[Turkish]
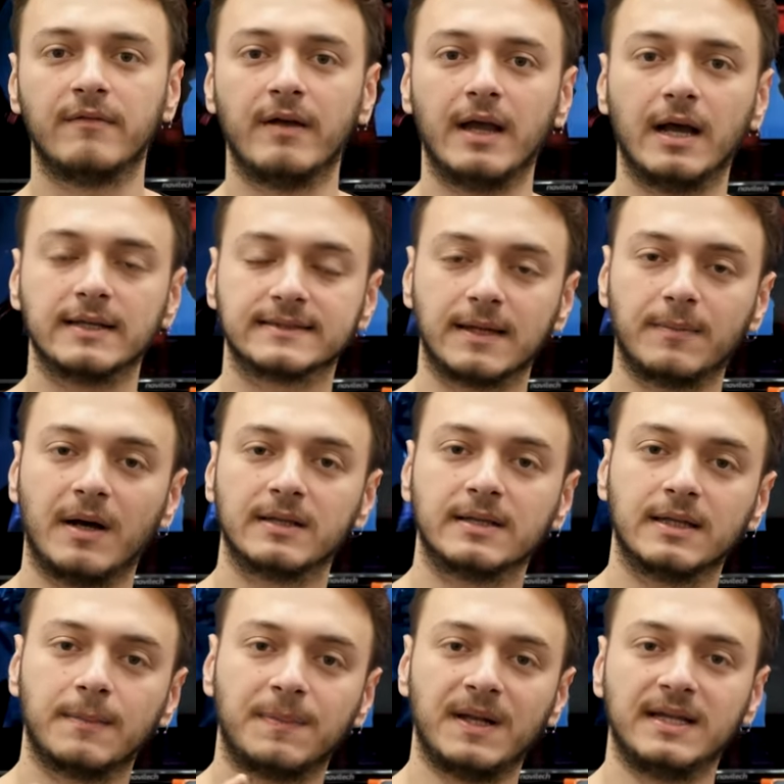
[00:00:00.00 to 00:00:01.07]
veya
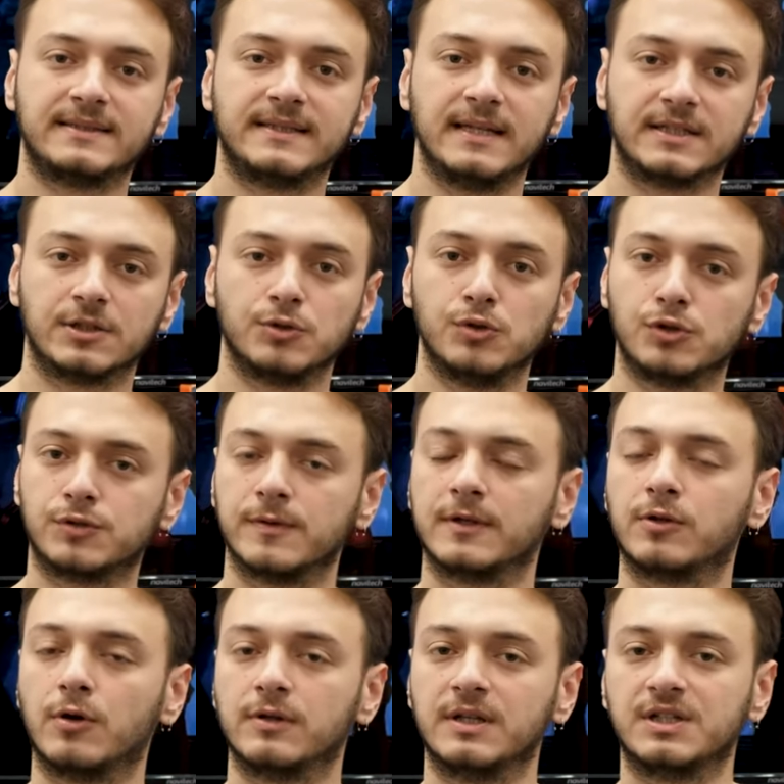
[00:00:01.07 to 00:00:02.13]
zamanında PlayStation 3 ve
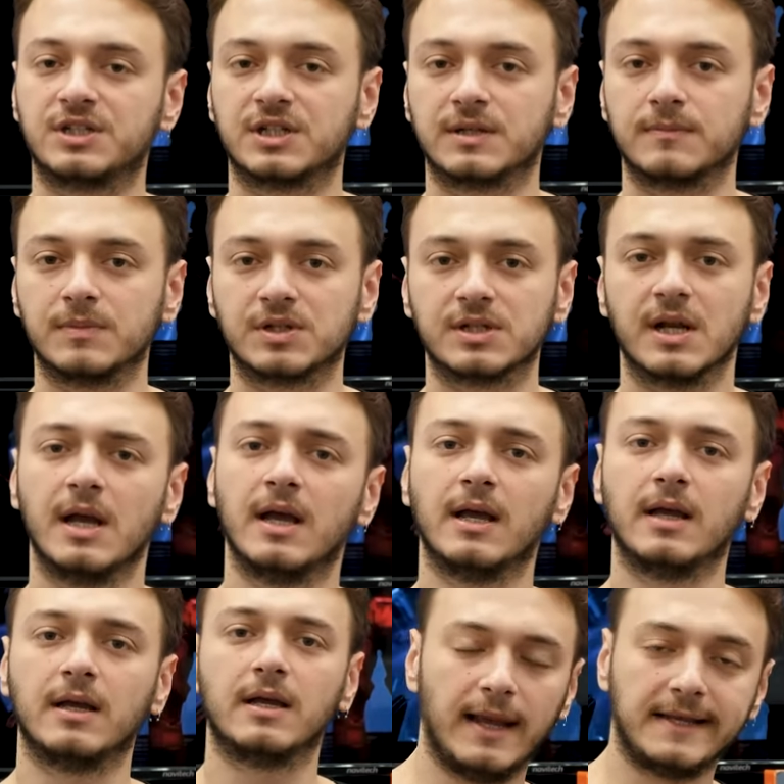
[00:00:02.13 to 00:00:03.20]
4'e çıkmış
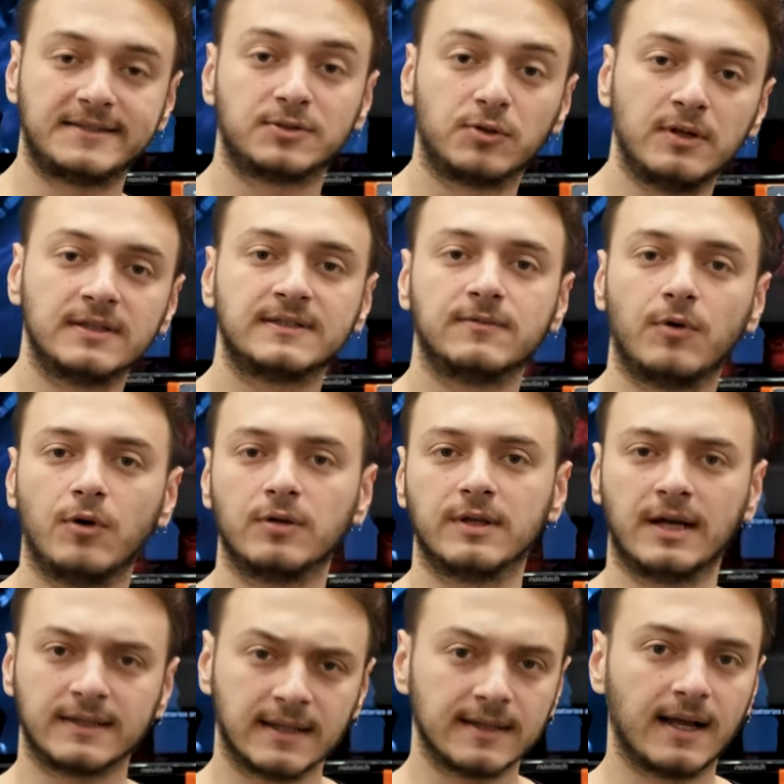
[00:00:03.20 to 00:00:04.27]
exclusive
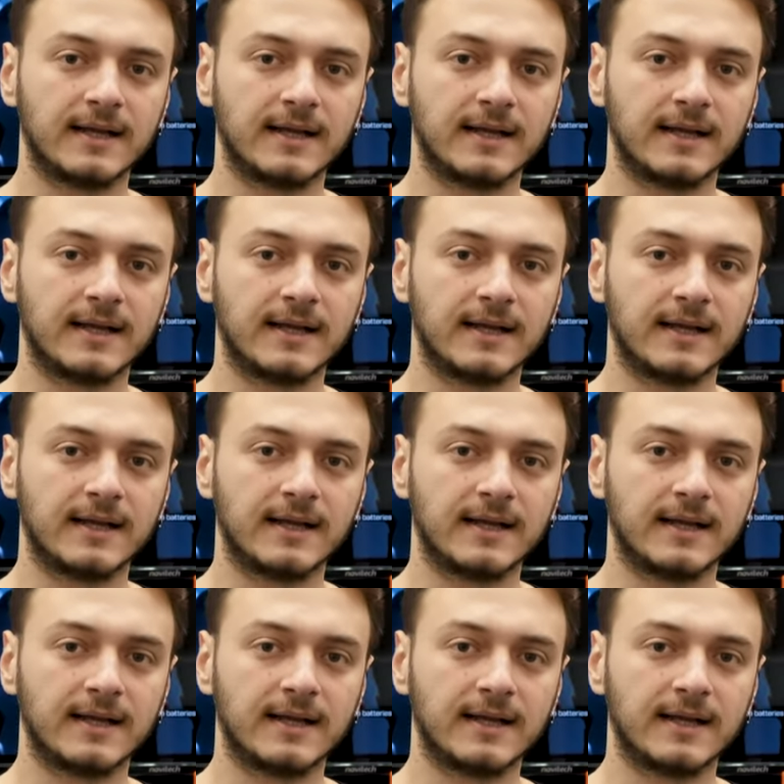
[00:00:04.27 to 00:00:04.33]
oyunlardan